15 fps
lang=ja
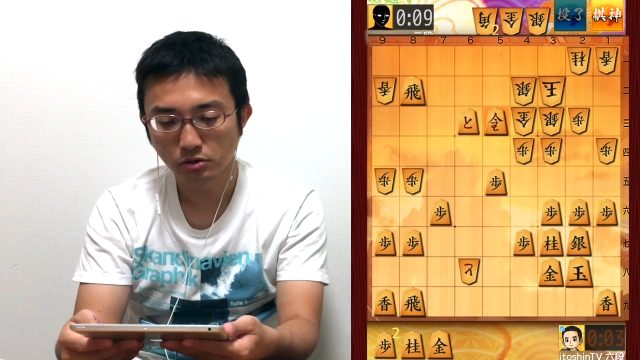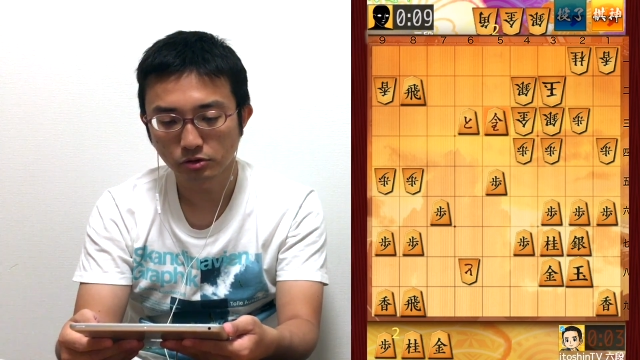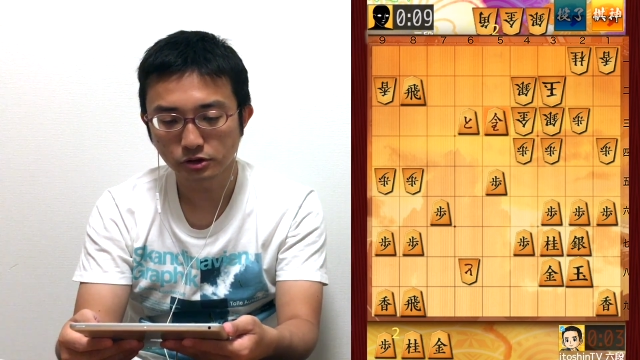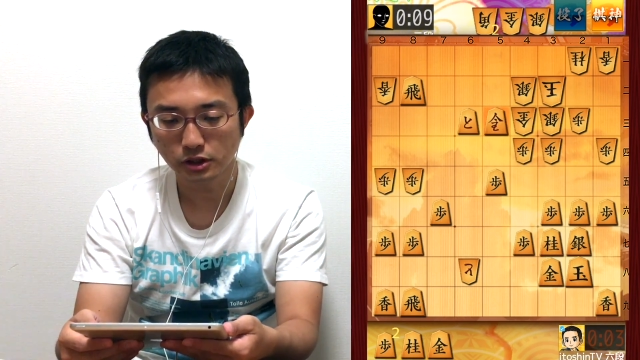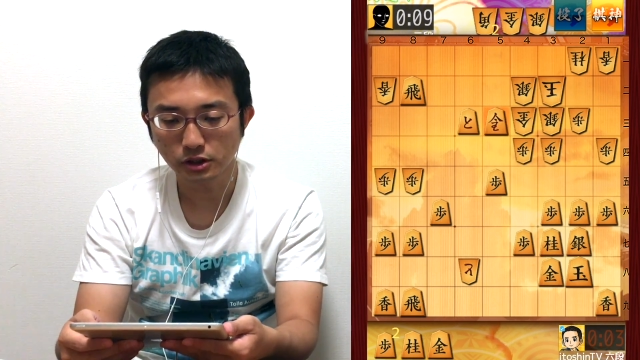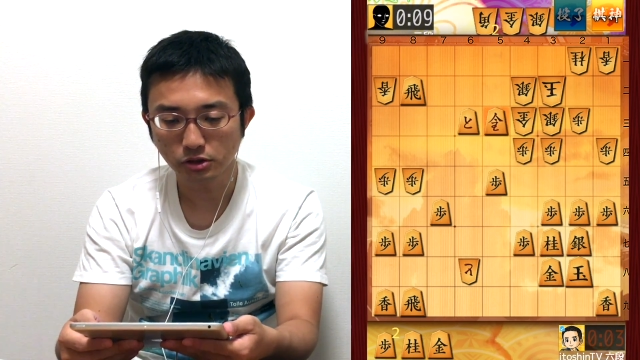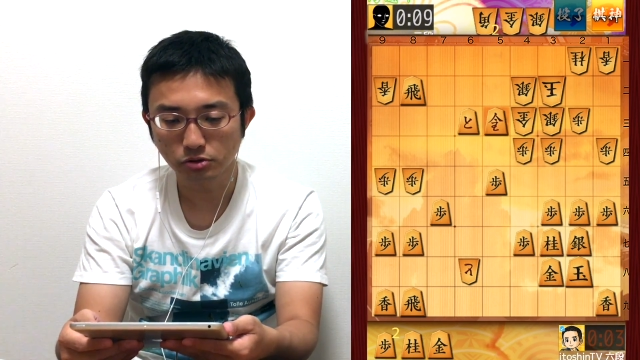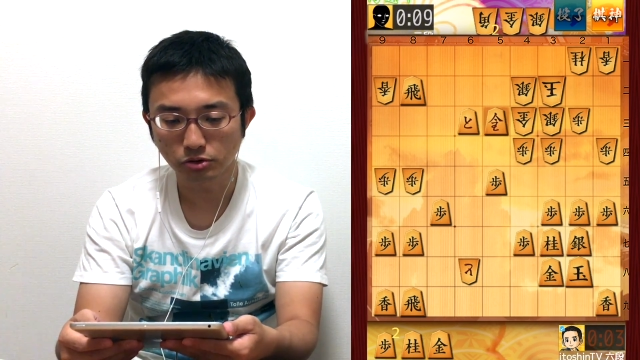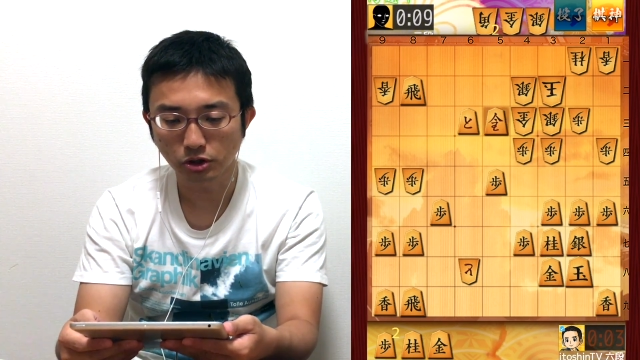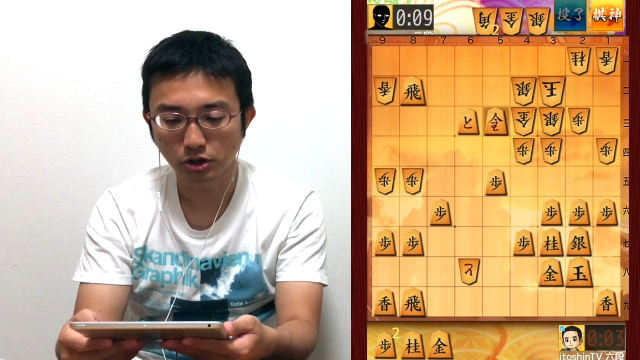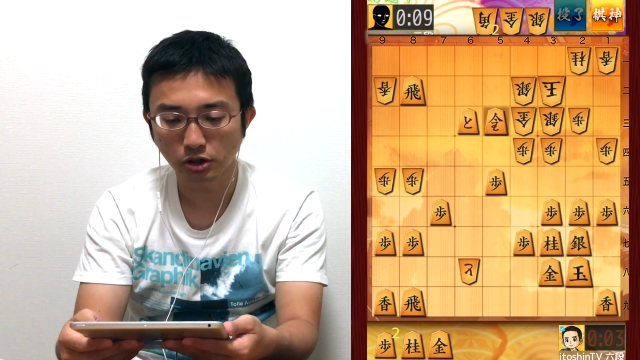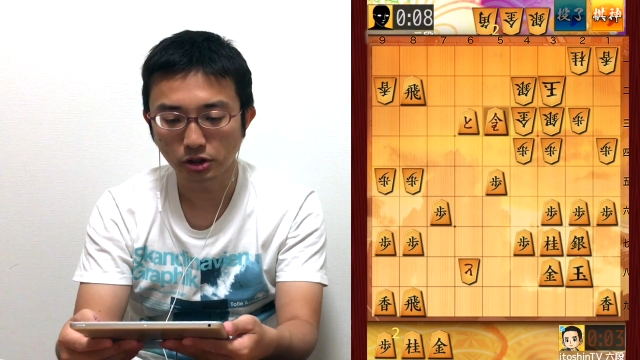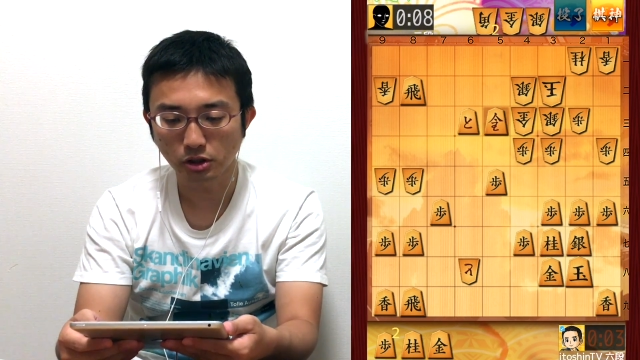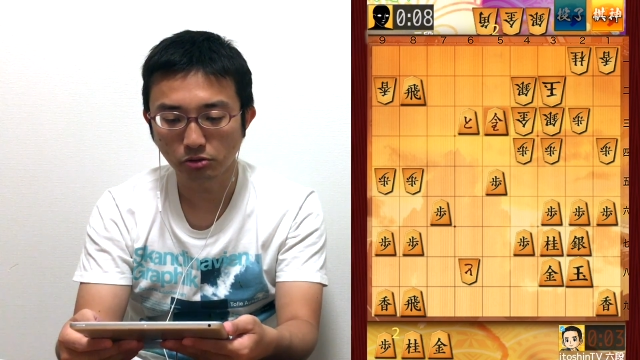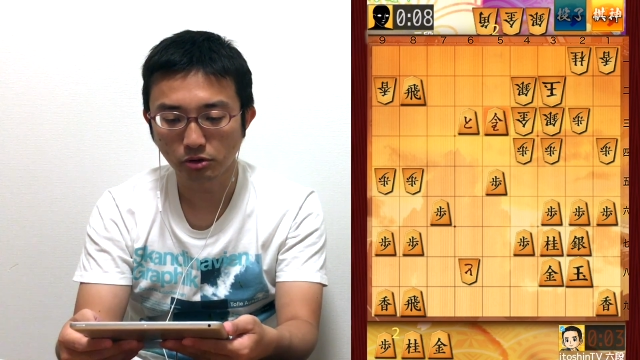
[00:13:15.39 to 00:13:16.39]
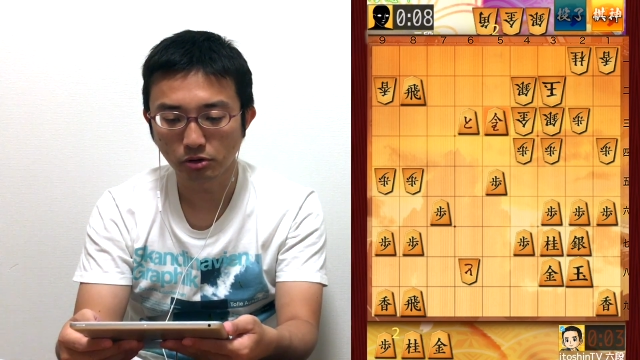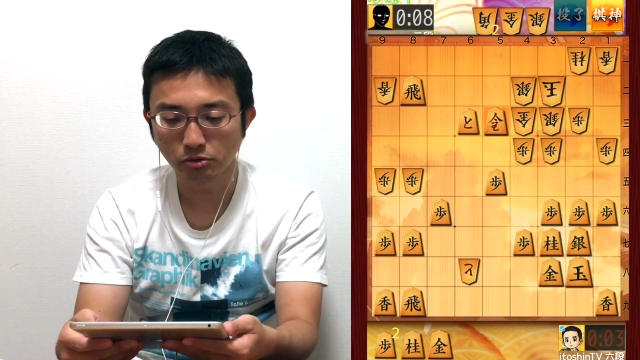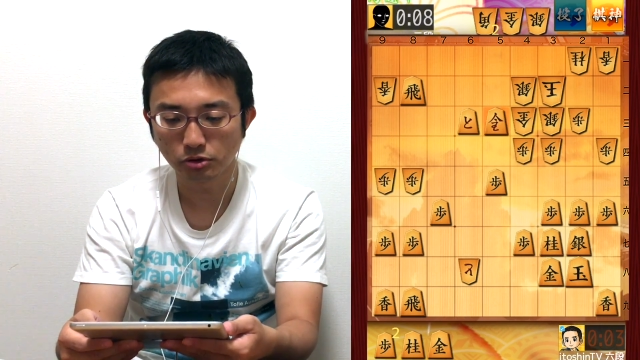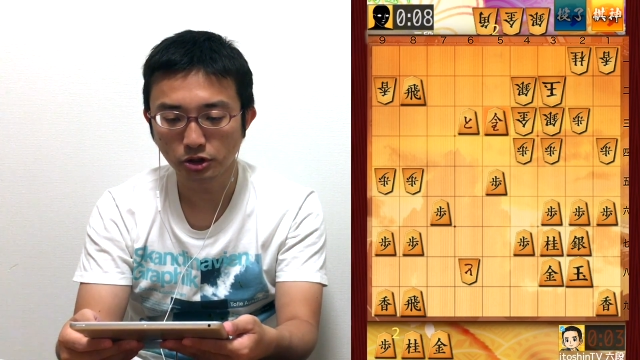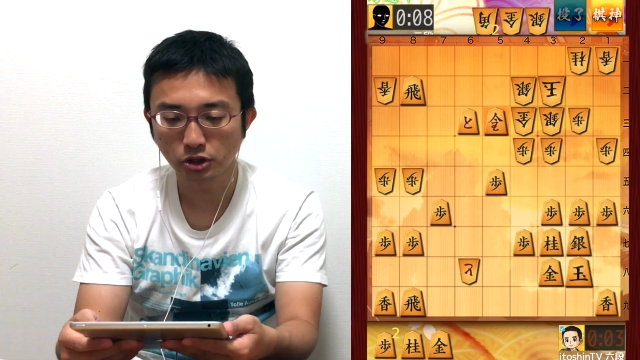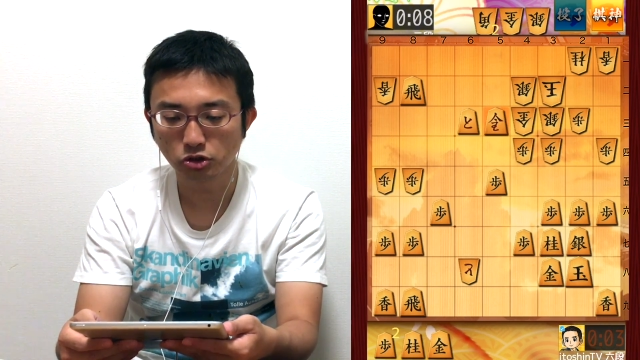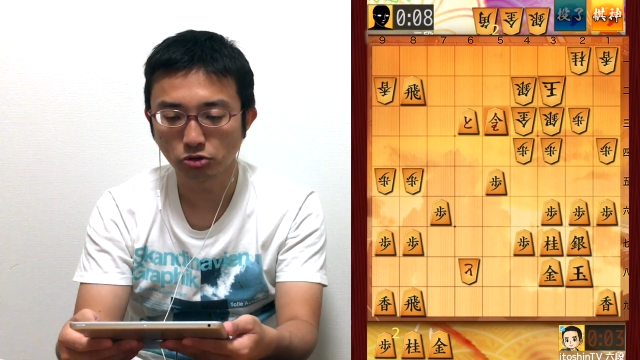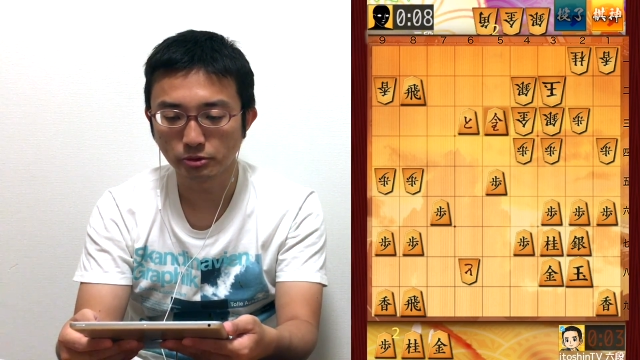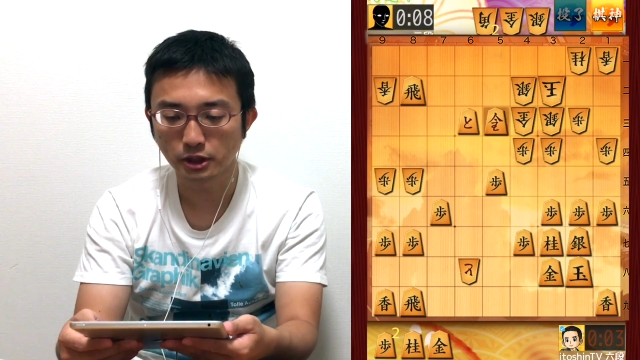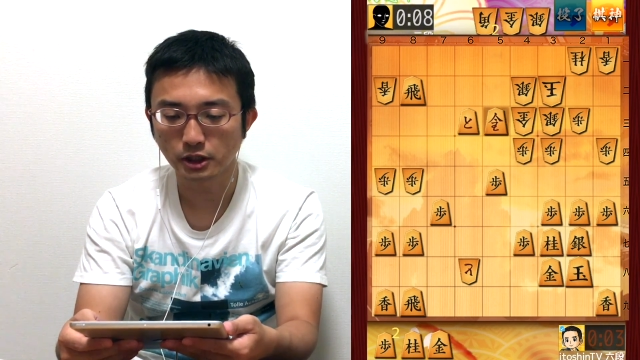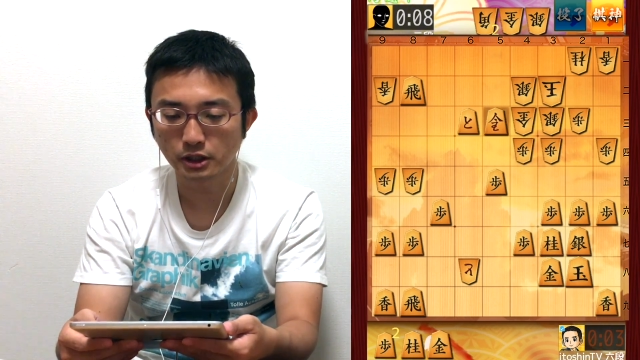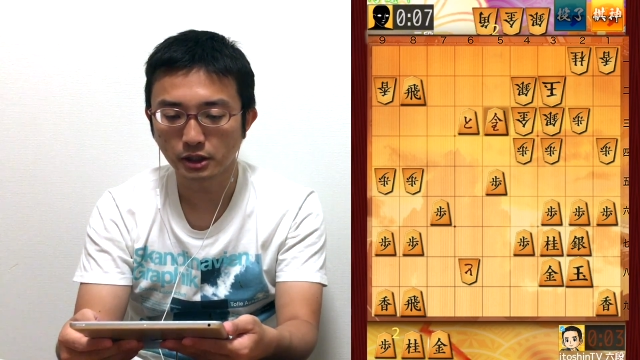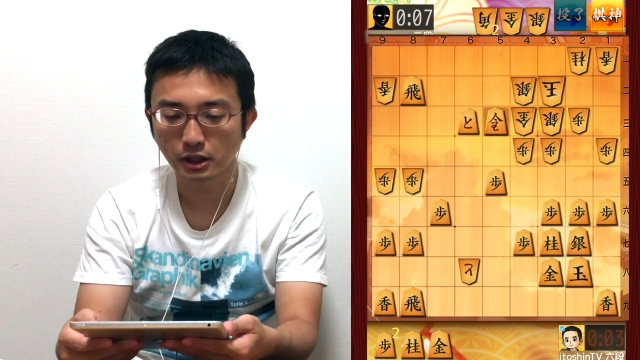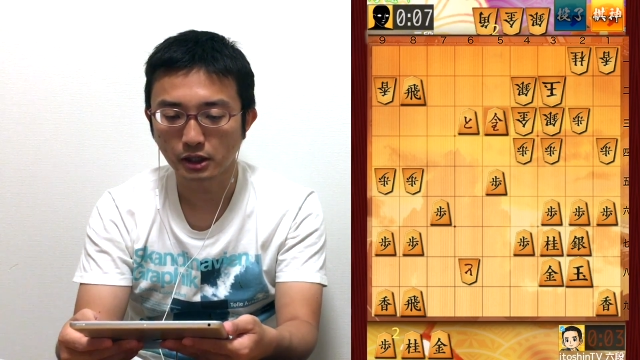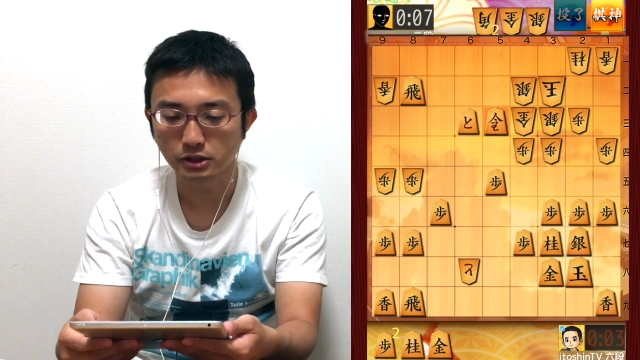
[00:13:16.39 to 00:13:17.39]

6三にと金がいた方が5二とみたいなね、